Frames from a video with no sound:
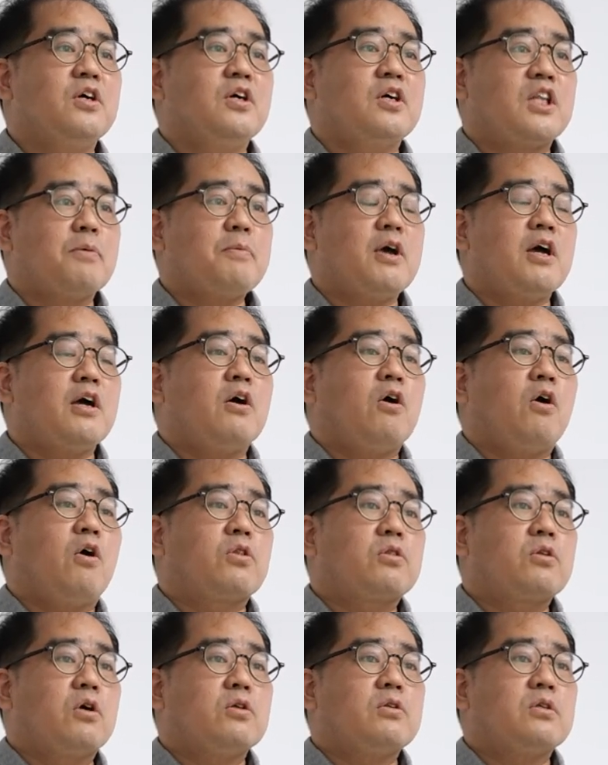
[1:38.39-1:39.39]
그다음에
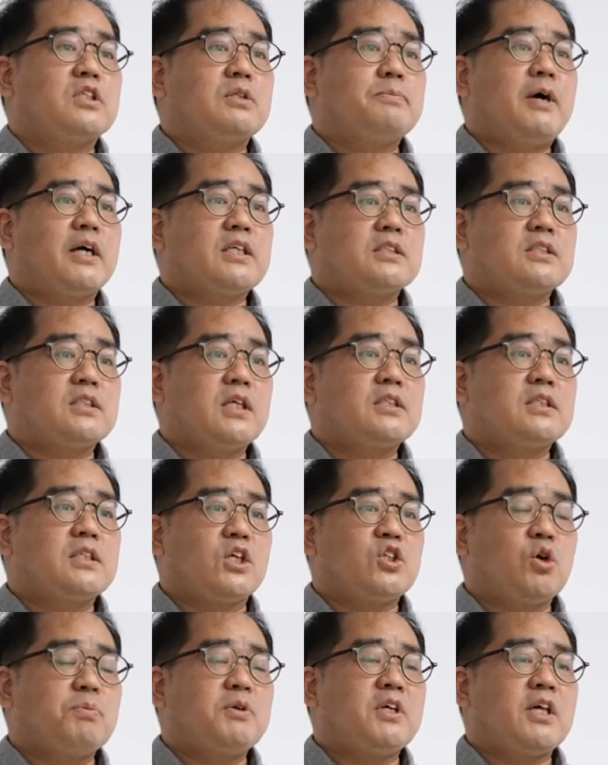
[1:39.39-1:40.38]
어떤 지방자치단체
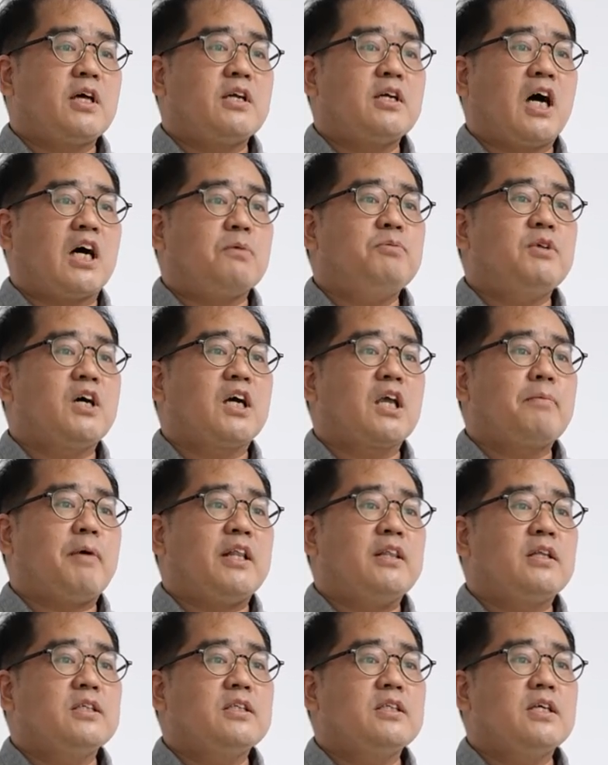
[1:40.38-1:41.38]
재정 및 예산을 아름답게
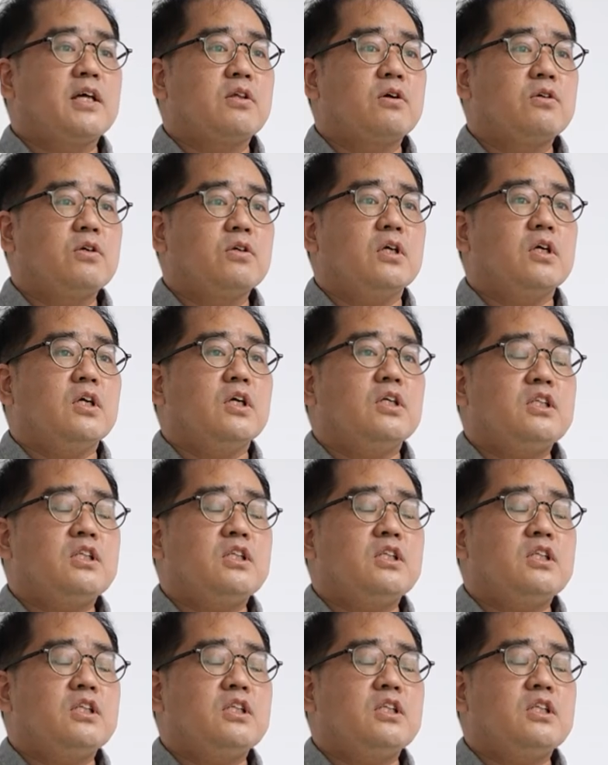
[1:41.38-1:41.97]
만들기 위해서는